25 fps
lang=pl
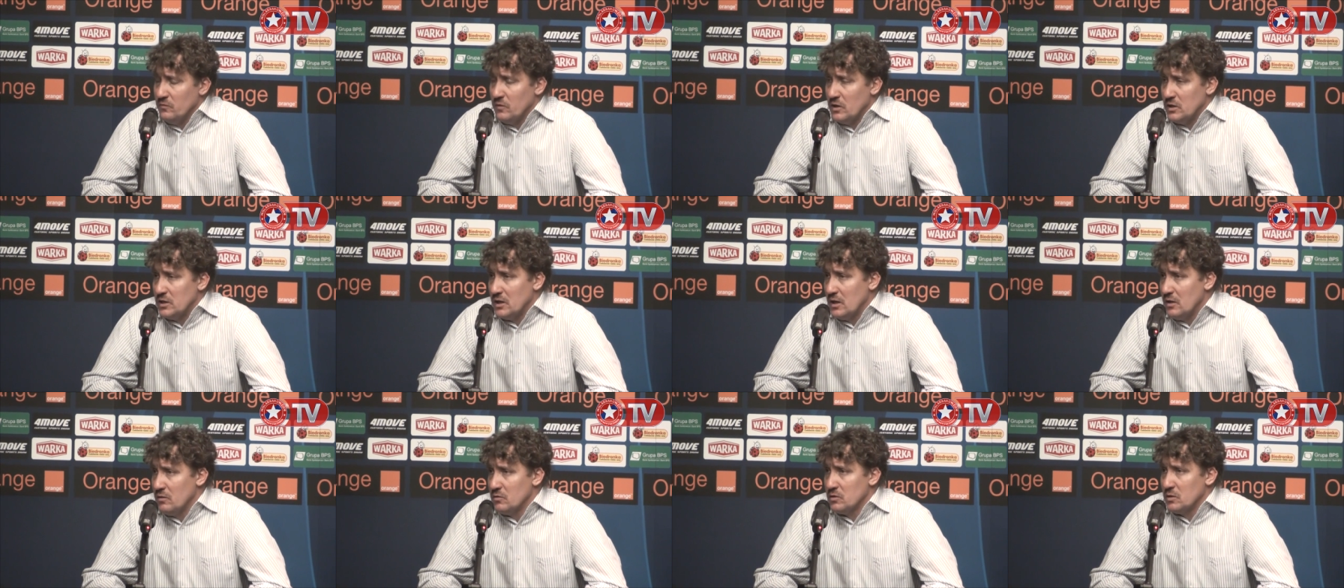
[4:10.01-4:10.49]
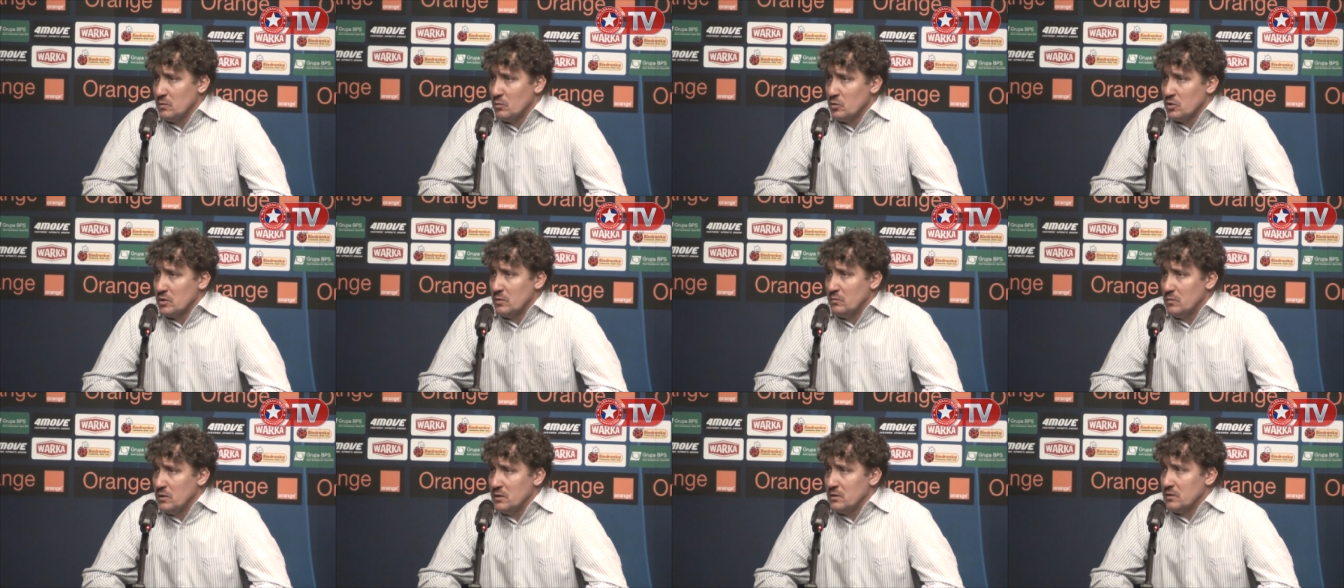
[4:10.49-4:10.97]
wiedziałem, że
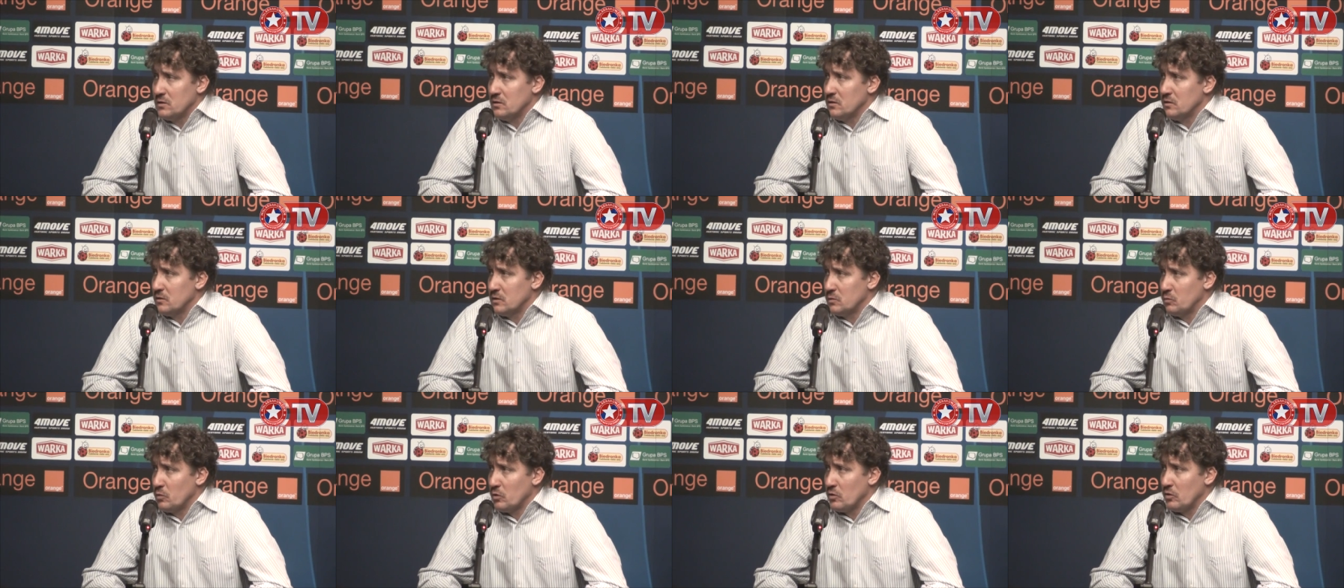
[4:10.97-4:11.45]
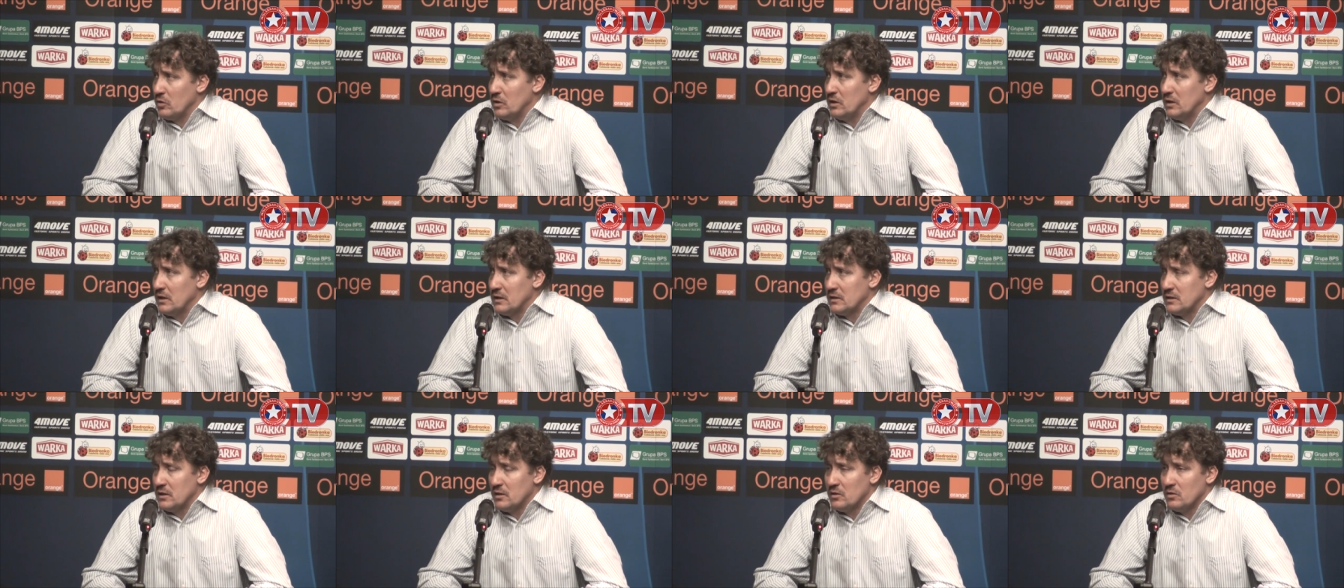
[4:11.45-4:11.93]
możemy
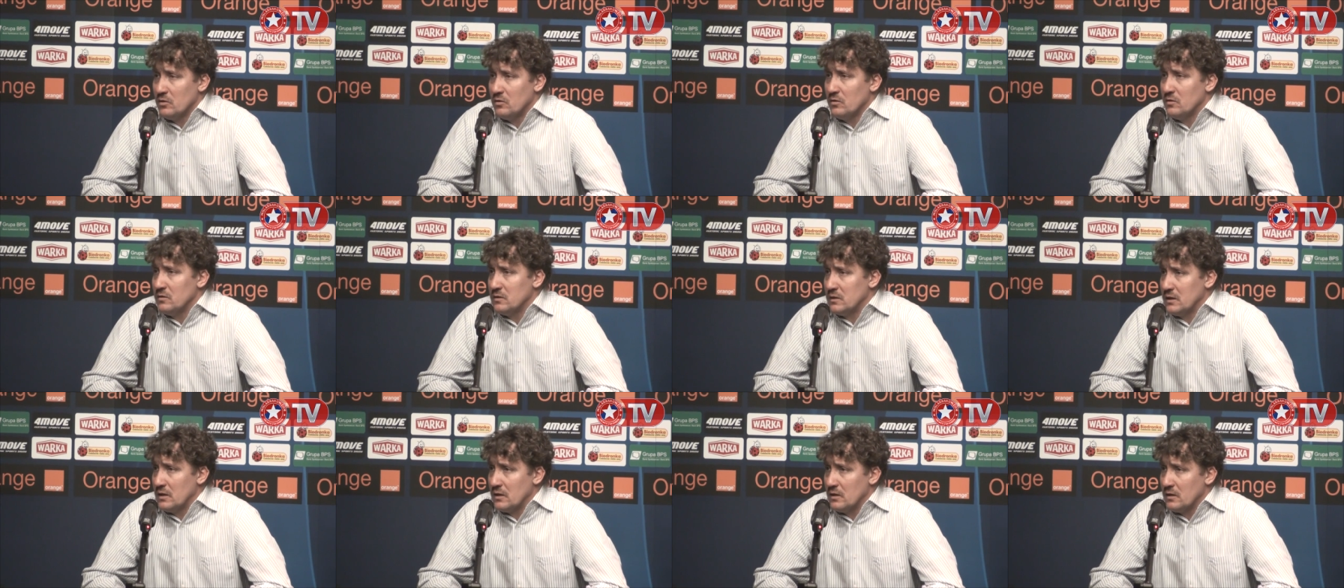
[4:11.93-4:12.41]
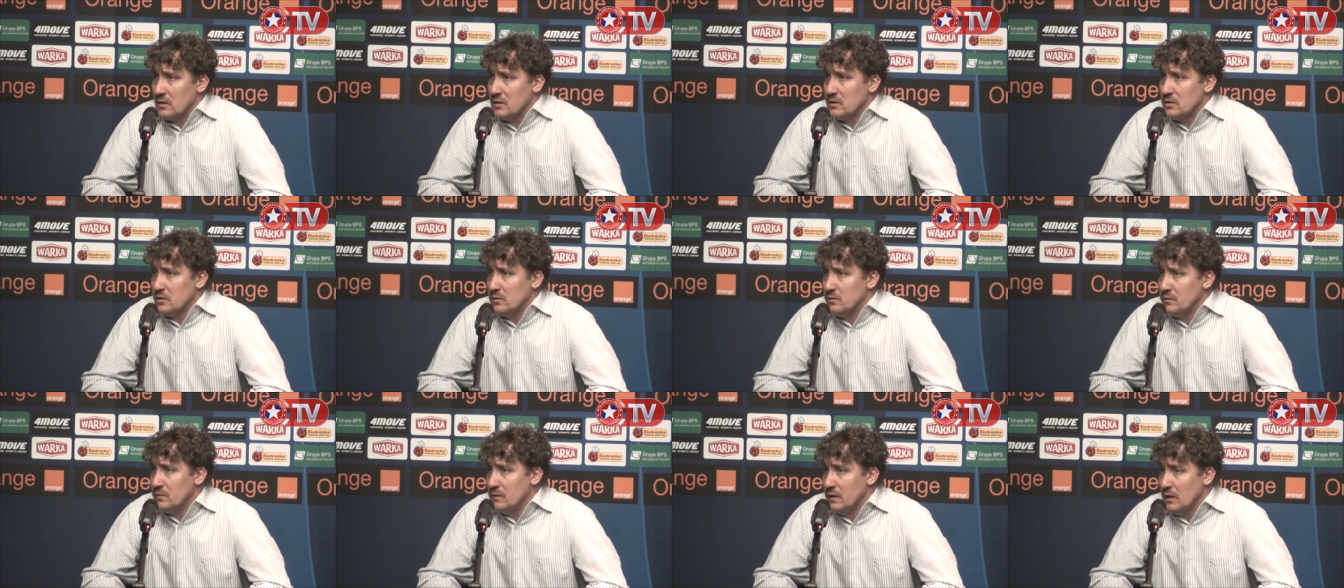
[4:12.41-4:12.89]
spokojnie na zero
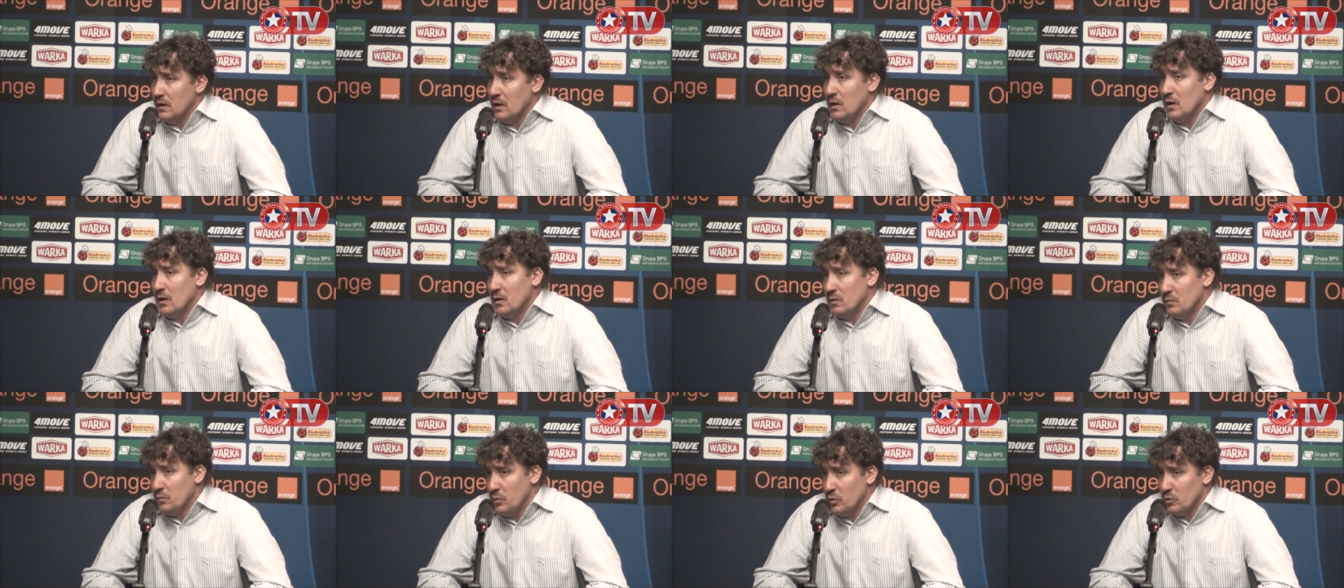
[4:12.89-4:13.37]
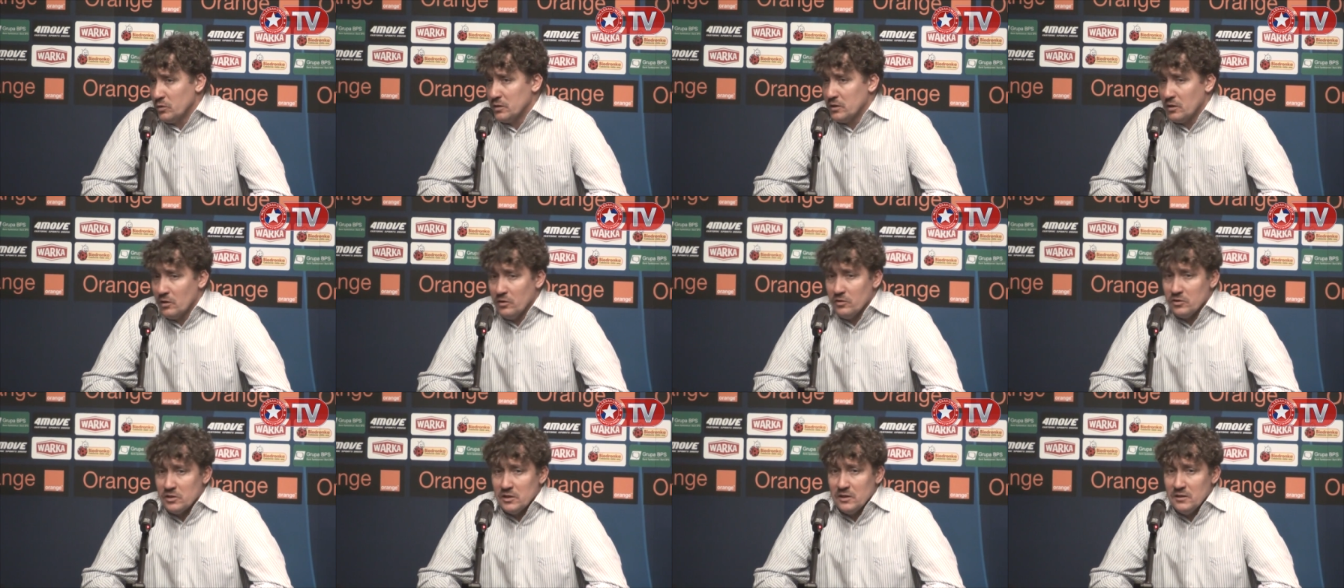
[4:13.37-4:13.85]
zagrać
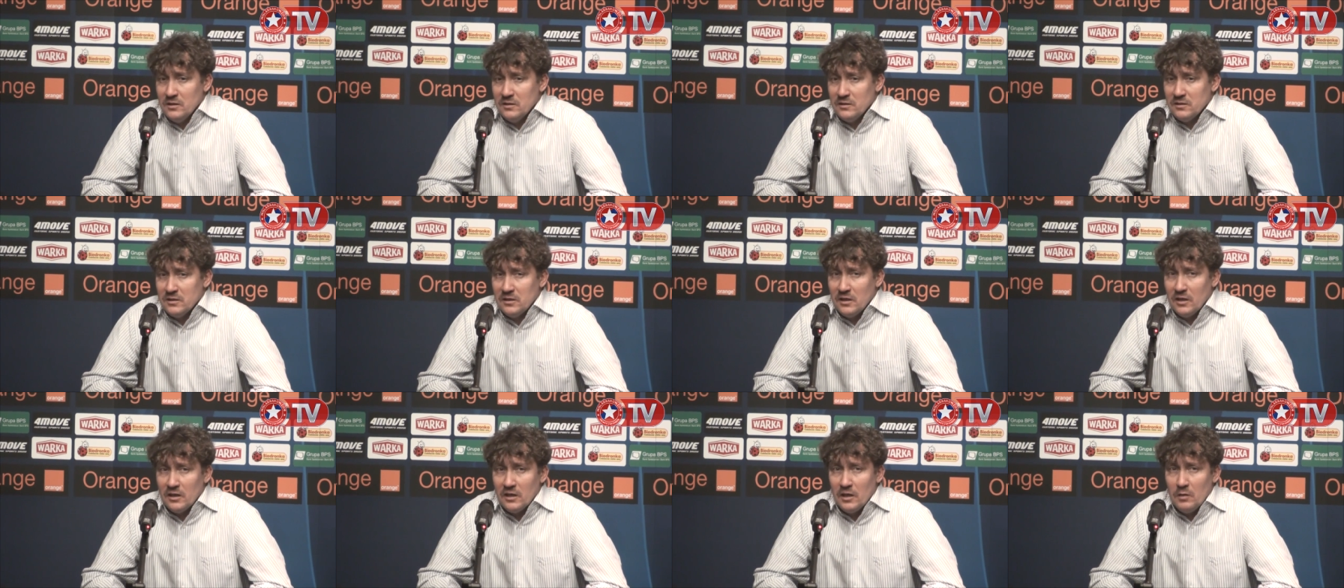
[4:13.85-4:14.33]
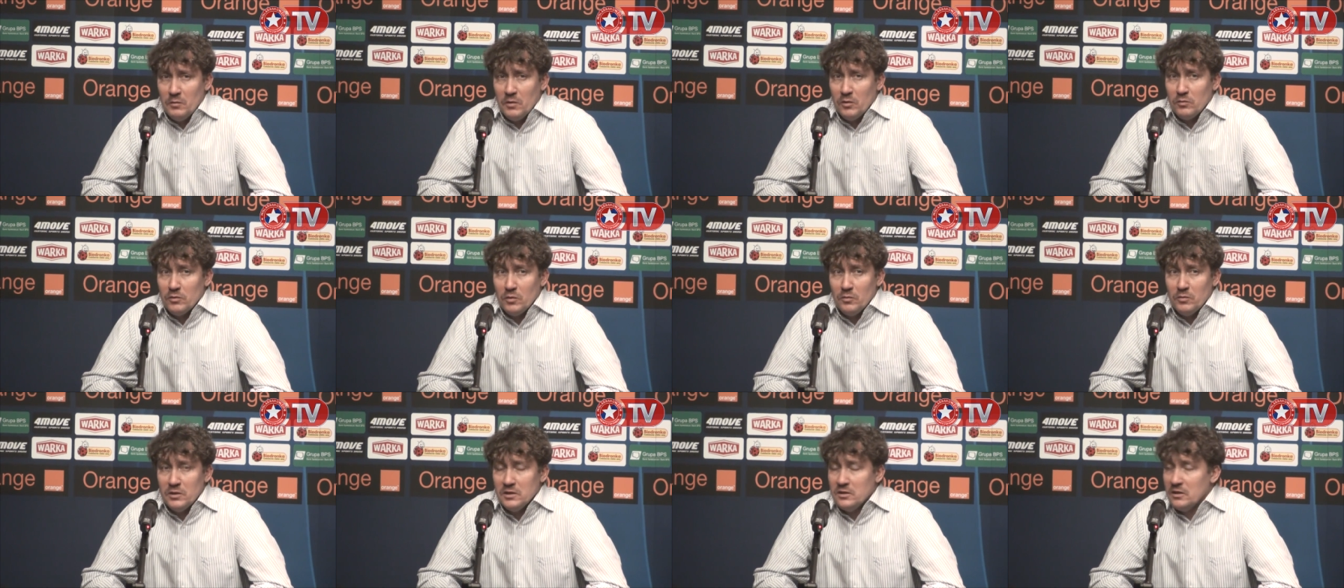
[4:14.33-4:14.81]
plus to, że Siergiej
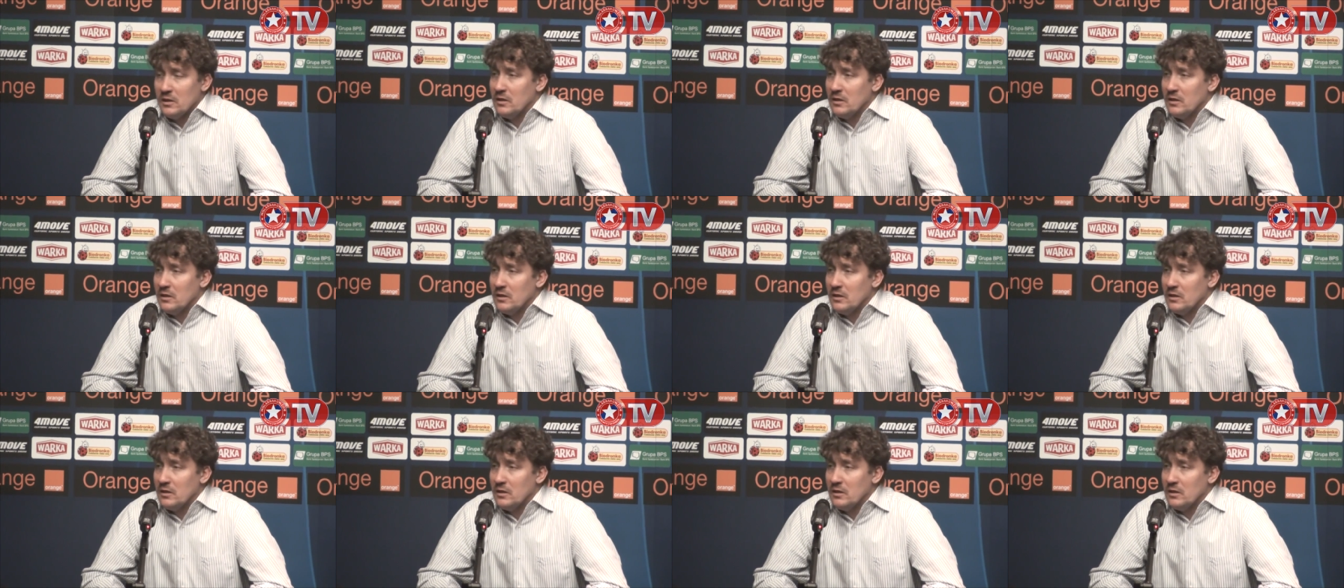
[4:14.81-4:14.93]
miał dobry